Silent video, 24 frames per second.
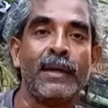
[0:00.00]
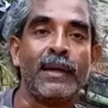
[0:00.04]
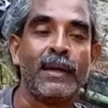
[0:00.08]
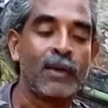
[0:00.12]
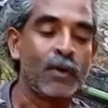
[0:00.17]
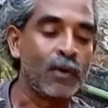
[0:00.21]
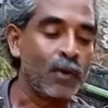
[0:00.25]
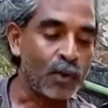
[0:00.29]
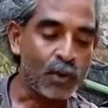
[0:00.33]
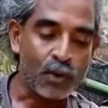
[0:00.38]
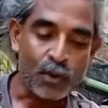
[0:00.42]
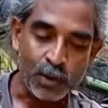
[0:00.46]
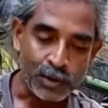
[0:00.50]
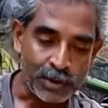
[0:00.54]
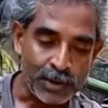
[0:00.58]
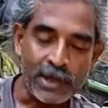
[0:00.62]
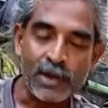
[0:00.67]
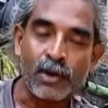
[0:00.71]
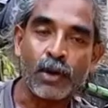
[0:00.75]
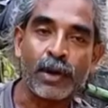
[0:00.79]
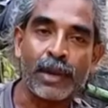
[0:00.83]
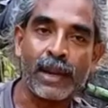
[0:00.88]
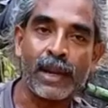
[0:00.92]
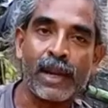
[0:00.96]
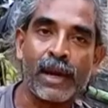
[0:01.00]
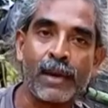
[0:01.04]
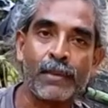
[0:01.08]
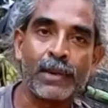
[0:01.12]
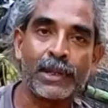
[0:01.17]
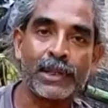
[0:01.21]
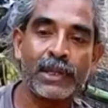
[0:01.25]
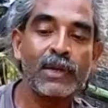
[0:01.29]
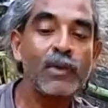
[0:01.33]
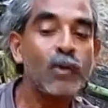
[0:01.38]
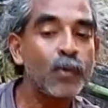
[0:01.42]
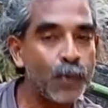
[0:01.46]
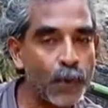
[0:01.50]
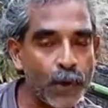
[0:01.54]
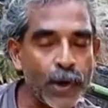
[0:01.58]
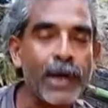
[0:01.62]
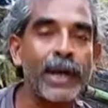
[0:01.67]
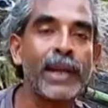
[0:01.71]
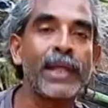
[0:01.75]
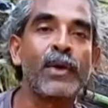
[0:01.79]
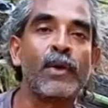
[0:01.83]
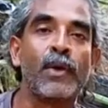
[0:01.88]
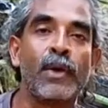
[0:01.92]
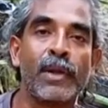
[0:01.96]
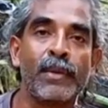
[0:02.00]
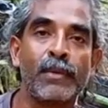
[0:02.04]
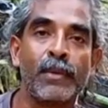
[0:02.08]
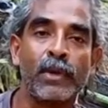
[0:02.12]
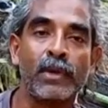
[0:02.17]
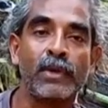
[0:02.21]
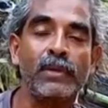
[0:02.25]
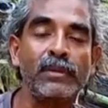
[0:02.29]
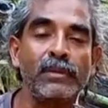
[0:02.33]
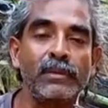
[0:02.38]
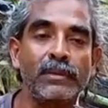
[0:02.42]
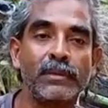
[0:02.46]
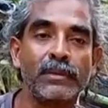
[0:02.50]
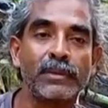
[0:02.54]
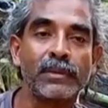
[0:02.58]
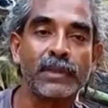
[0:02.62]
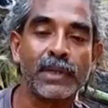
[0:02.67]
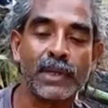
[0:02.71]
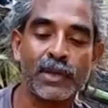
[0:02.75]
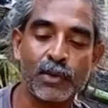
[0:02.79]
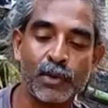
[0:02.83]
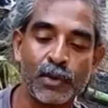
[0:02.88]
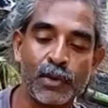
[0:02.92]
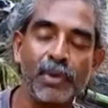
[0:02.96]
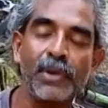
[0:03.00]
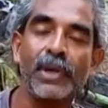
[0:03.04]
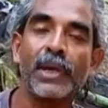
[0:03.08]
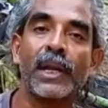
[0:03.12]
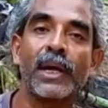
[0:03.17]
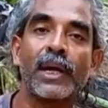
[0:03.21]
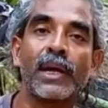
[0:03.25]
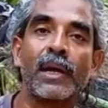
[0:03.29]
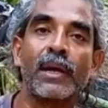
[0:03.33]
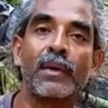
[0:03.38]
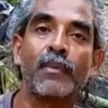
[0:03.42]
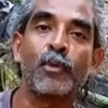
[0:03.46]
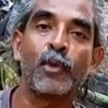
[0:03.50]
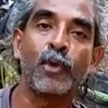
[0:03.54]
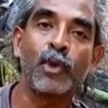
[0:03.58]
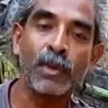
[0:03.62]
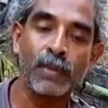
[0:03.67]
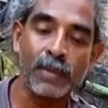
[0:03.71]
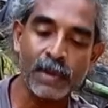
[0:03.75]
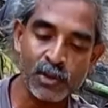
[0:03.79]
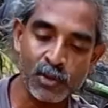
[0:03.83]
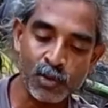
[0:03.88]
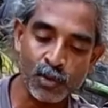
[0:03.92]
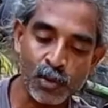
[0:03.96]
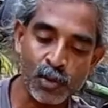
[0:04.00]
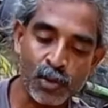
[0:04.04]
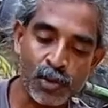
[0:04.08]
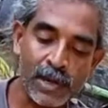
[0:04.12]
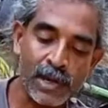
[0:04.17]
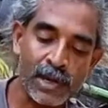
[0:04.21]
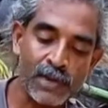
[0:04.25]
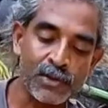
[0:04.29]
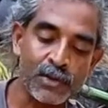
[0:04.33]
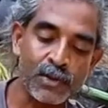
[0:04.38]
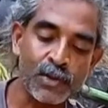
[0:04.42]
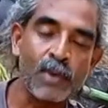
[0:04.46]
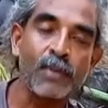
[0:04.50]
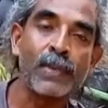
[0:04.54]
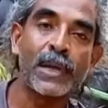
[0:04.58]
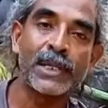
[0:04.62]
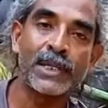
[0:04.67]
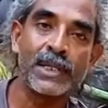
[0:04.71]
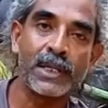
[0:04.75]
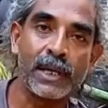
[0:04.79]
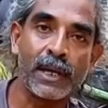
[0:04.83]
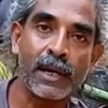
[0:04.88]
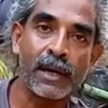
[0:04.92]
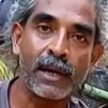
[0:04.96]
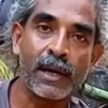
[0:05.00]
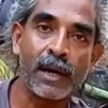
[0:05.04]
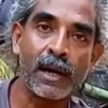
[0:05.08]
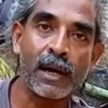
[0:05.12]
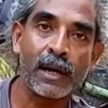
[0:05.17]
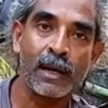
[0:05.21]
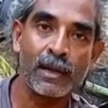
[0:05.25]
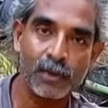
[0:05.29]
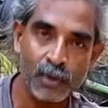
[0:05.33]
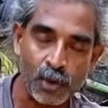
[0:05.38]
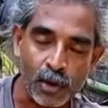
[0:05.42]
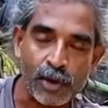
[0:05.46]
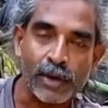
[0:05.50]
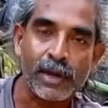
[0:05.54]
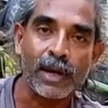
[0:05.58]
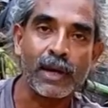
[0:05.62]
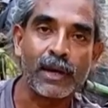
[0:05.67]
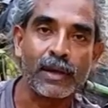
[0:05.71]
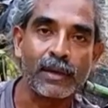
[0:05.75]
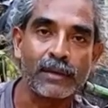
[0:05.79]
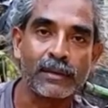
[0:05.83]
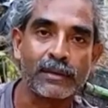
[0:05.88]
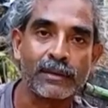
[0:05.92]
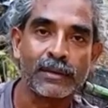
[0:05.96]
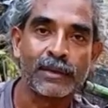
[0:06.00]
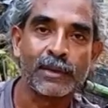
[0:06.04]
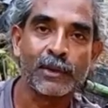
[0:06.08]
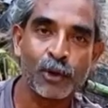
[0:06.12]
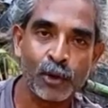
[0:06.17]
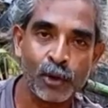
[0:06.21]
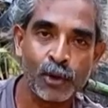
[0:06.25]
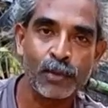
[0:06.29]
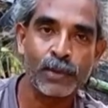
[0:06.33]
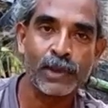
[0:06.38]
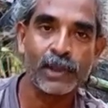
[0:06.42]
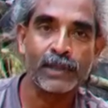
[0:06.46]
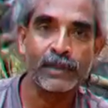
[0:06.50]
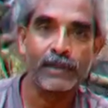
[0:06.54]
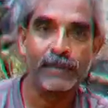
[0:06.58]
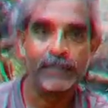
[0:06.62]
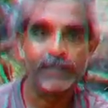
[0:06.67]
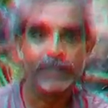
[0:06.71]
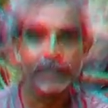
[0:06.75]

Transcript: কোনো ক্ষতি করে না আমাদের উপকারই করে বরং সেই জন্য এটাকে পরিবেশ সুরক্ষার জন্য বাঁচিয়ে রাখা দরকার ধন্যবাদ